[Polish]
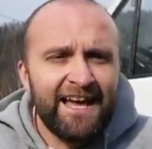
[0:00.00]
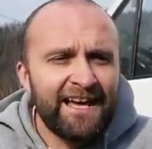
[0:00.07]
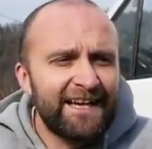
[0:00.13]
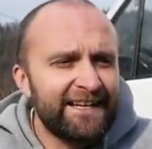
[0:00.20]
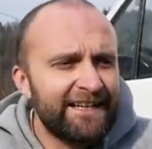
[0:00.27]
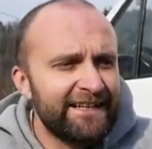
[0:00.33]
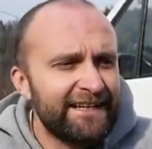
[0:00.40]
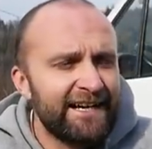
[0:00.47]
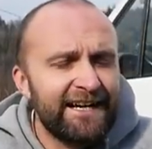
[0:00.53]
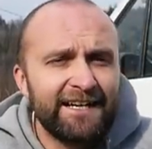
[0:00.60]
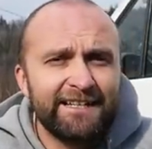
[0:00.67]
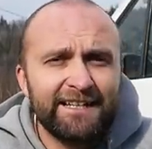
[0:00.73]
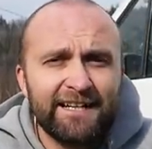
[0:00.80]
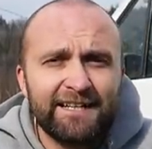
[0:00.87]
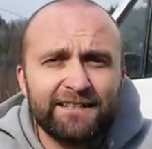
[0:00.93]
E,
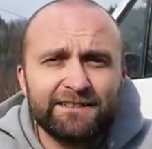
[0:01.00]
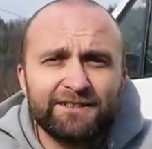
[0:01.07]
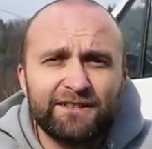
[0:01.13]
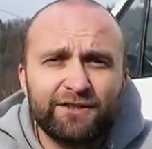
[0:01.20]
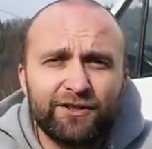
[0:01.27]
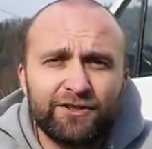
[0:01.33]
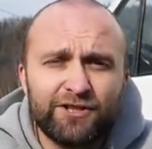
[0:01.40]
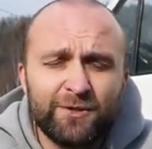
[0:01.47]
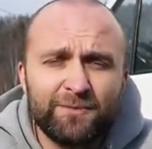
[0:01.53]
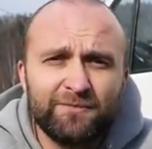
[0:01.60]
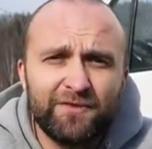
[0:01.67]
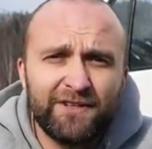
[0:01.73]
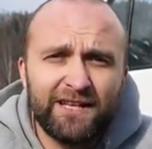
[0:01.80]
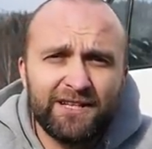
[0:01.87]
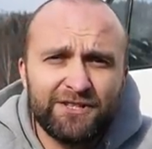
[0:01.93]
a ja tylko chciałbym
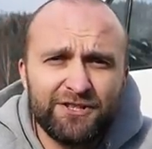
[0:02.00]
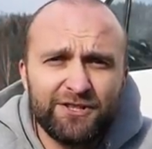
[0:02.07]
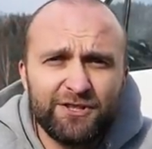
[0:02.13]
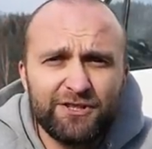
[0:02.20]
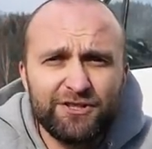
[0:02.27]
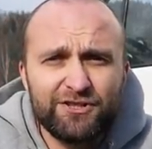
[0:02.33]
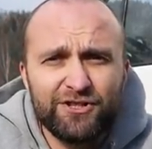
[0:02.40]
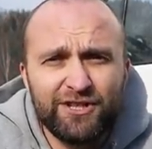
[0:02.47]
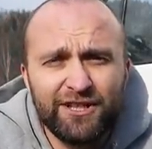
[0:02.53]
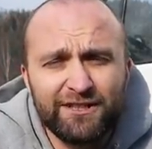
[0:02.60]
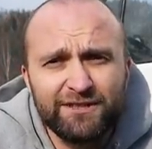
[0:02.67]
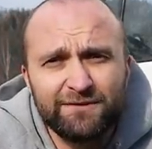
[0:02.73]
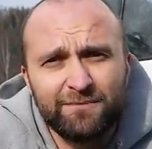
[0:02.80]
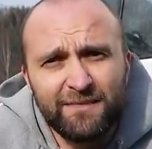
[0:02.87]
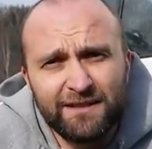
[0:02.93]
wyjaśnić, że
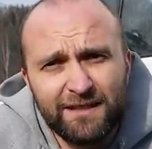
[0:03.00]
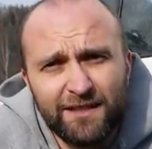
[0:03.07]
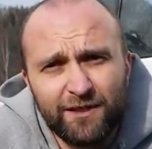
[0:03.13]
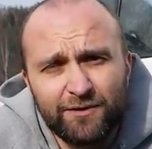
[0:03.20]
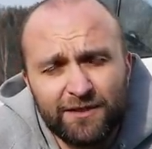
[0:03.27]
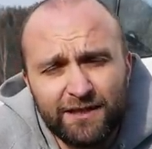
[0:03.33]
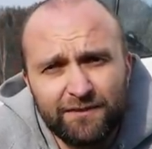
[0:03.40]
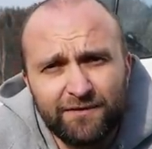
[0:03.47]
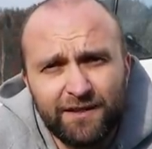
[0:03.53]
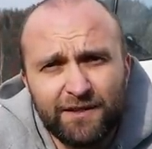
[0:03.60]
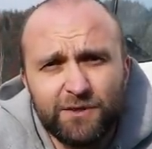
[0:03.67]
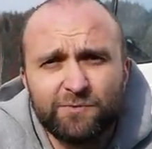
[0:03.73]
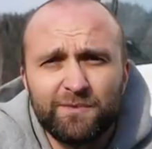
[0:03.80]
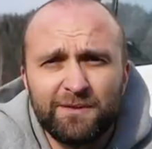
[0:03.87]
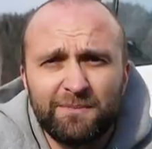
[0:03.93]
materiał
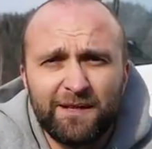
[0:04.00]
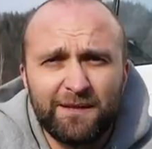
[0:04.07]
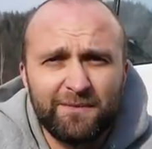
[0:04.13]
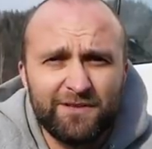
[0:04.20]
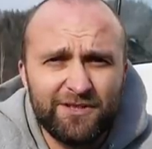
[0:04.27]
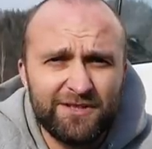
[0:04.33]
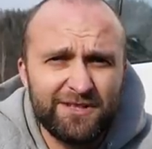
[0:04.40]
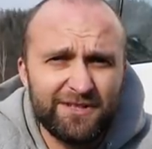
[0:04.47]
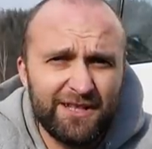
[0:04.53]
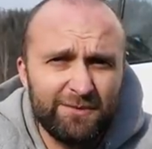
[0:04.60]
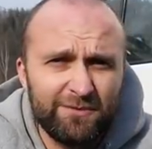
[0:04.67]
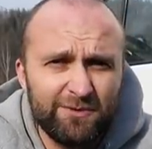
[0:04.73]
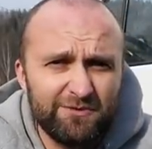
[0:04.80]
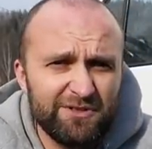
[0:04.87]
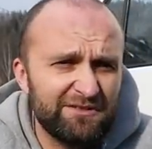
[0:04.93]
nagrywaliśmy parę miesięcy
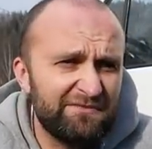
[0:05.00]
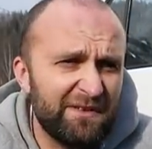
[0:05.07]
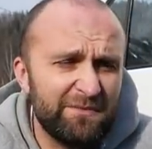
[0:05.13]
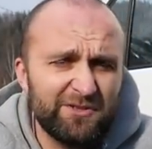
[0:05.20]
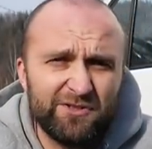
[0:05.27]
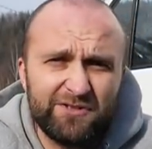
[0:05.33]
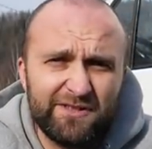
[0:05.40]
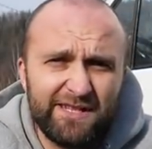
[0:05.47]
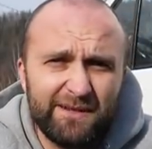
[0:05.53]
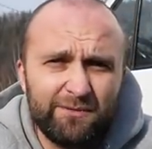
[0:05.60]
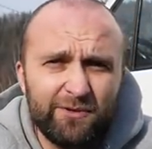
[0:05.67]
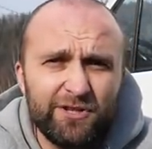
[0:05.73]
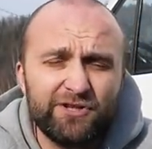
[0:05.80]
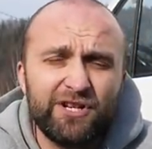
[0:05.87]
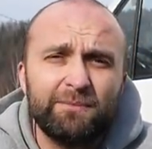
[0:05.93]
temu, czy dwa miesiące
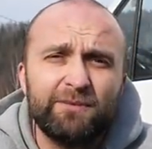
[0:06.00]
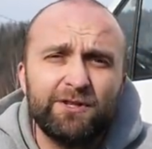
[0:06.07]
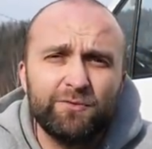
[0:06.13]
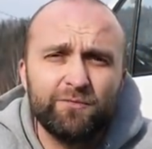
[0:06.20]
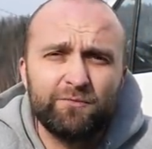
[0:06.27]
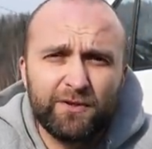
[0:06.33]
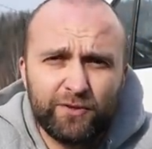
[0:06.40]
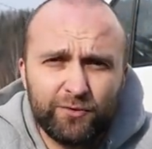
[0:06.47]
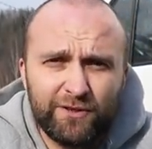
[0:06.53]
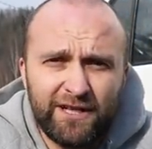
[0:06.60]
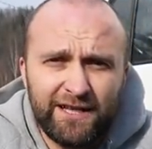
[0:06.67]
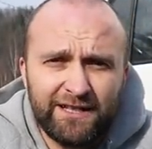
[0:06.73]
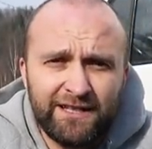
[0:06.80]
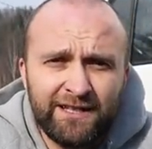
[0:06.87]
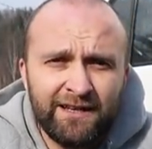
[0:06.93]
temu, jeszcze jak byliśmy w
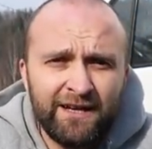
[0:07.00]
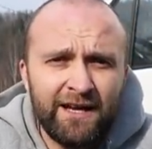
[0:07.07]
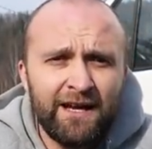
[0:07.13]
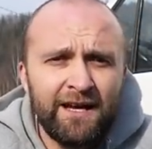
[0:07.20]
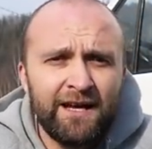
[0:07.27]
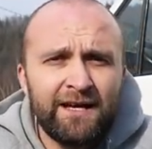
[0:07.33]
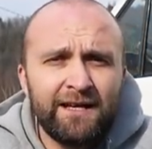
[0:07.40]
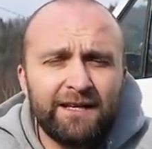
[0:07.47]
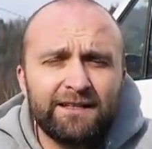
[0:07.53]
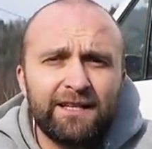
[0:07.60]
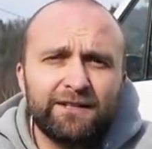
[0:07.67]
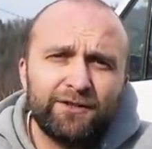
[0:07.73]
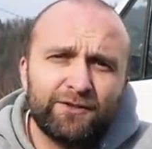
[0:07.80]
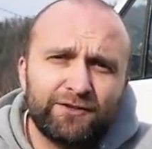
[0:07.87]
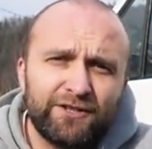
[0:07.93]
Portugalii, e,
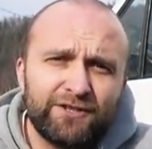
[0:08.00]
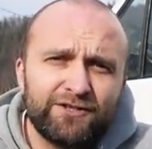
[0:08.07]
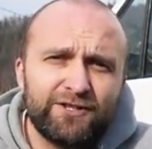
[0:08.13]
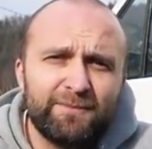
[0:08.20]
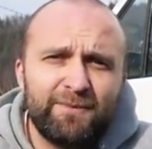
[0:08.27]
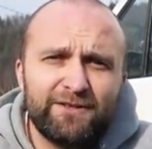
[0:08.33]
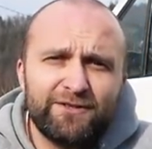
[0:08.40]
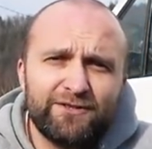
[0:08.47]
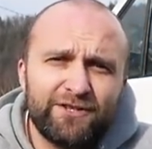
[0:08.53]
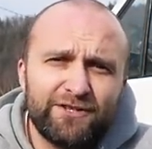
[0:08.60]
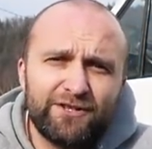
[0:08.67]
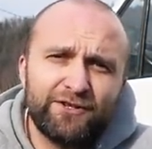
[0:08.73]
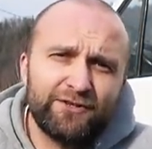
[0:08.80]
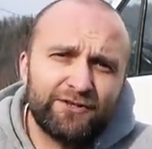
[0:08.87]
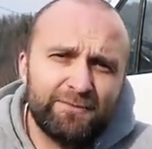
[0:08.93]
dlatego też zobaczycie,
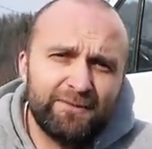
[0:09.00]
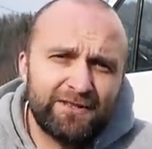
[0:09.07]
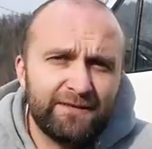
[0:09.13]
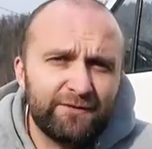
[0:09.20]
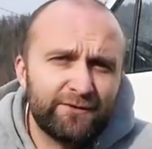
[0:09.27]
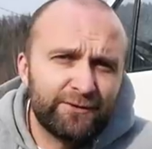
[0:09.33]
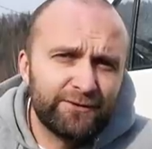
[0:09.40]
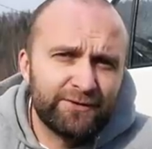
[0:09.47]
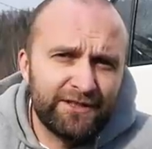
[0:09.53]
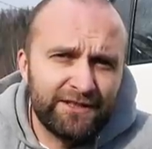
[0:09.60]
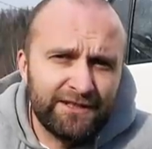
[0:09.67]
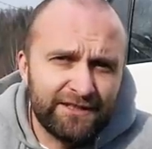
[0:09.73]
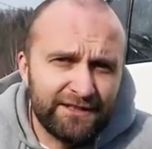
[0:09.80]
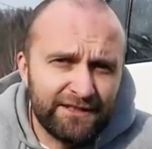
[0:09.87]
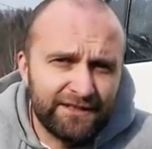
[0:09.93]
że chodzimy tam w
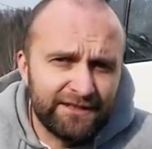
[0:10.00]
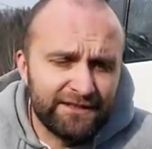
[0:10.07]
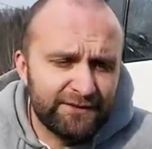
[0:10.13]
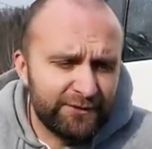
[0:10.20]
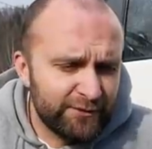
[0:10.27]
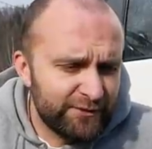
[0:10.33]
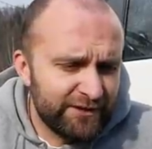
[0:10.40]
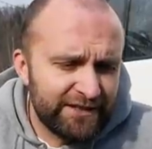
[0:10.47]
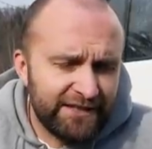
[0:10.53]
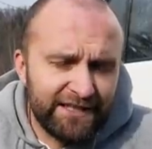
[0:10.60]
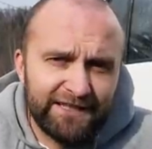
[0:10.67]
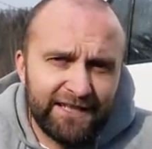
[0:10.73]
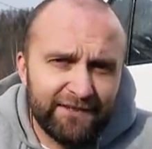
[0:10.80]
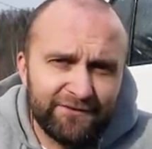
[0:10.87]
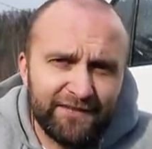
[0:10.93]
krótkich, e, krótkich
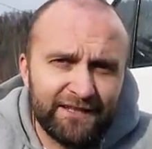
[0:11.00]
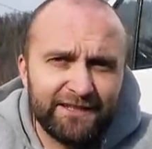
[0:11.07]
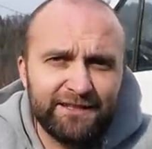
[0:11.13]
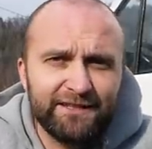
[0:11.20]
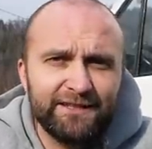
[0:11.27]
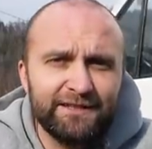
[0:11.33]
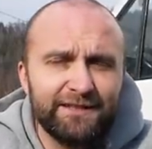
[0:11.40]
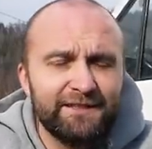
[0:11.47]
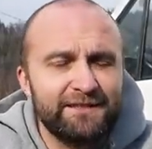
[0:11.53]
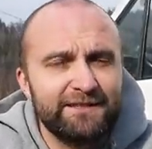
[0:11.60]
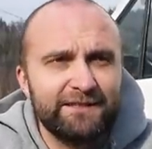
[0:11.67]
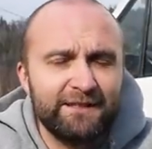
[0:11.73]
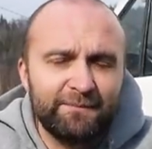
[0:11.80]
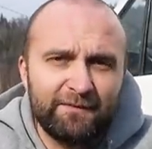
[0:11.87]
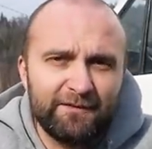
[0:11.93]
rękawkach i
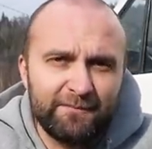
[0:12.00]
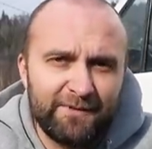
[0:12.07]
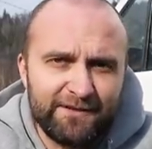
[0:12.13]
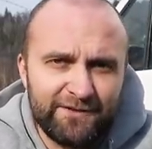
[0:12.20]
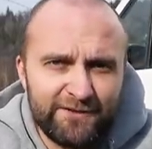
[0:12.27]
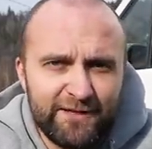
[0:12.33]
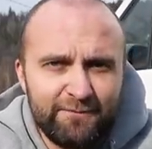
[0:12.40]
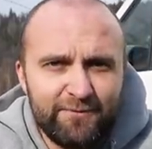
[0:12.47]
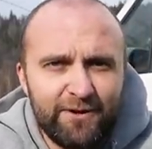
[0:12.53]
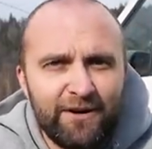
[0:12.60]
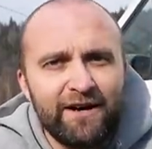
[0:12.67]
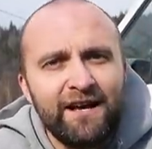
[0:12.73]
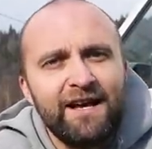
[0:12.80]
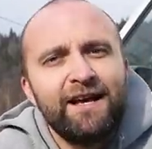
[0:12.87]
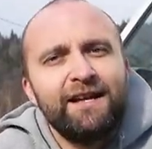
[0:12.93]
jest naprawdę bardzo
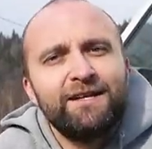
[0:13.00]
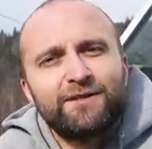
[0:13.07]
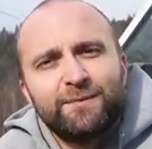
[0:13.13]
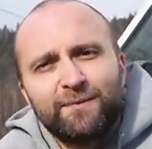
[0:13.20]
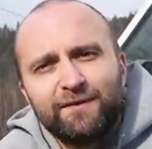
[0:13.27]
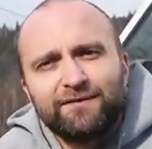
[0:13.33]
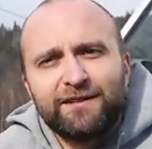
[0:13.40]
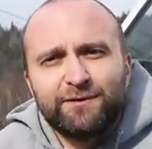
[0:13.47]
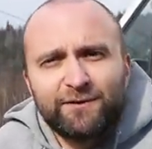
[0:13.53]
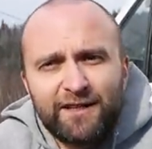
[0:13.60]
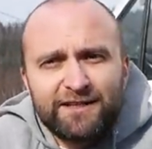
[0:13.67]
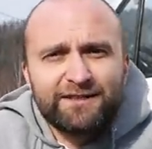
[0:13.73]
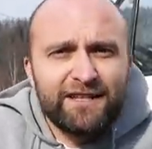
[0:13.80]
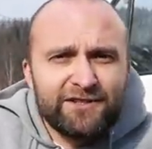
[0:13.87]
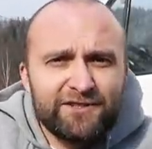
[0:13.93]
ciepło. Co prawda
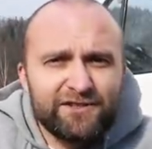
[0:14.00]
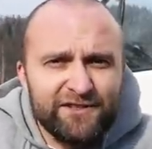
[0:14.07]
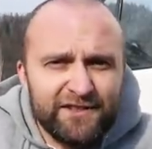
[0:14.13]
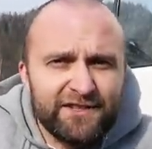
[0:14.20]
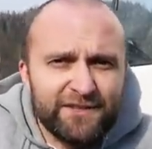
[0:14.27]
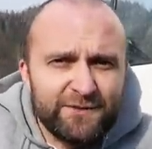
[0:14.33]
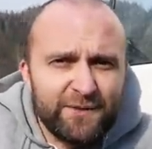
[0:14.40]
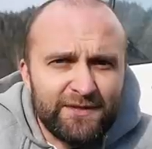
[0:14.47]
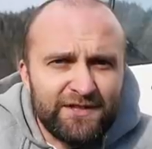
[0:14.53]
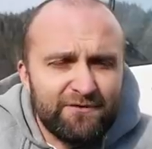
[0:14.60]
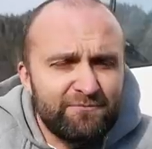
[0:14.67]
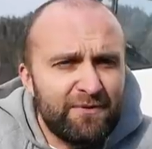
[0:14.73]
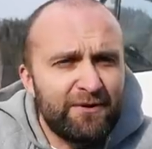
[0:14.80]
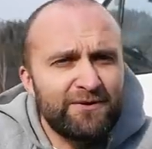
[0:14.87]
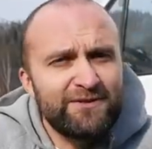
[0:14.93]
teraz też świeci słońce
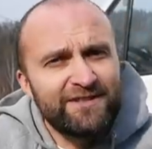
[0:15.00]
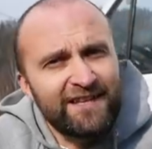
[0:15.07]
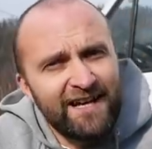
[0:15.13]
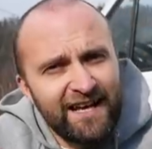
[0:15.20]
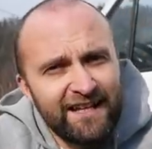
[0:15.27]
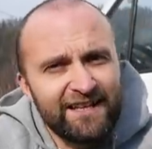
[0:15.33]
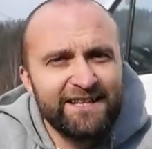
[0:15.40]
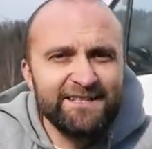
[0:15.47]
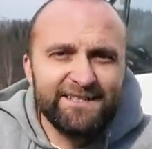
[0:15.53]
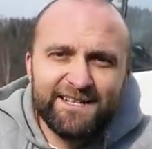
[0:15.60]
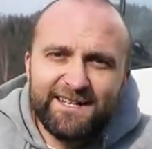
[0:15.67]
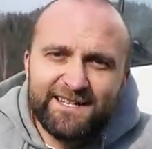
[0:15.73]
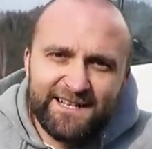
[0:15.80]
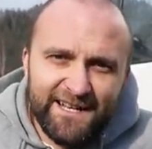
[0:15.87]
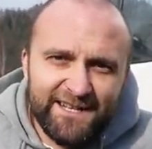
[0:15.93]
w Polsce, ale nie
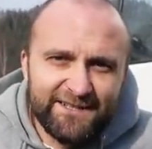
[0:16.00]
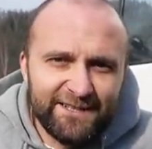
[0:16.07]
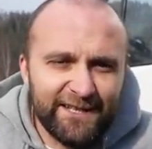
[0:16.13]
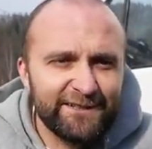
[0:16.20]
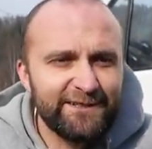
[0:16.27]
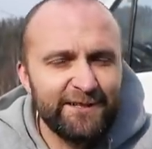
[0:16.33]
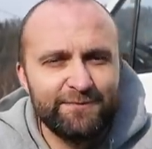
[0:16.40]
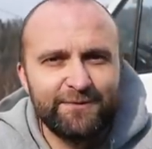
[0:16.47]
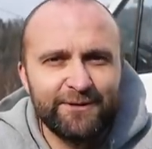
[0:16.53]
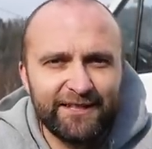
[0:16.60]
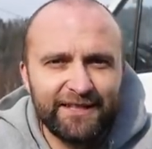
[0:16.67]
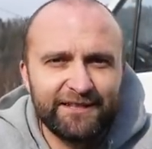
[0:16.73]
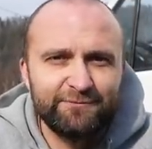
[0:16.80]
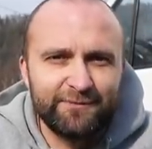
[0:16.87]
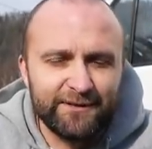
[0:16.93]
jest aż tak ciepło
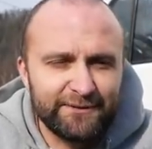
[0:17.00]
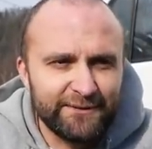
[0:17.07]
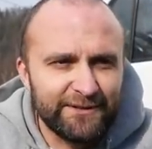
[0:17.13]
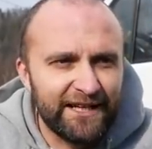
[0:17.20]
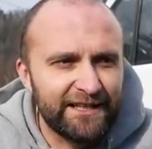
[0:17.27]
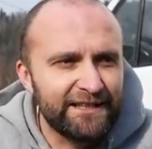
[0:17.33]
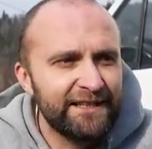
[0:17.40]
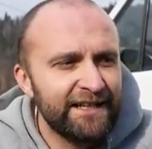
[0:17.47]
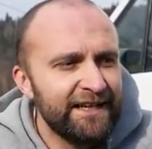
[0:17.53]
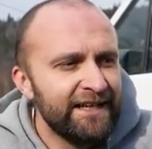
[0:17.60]
jak w Portugalii,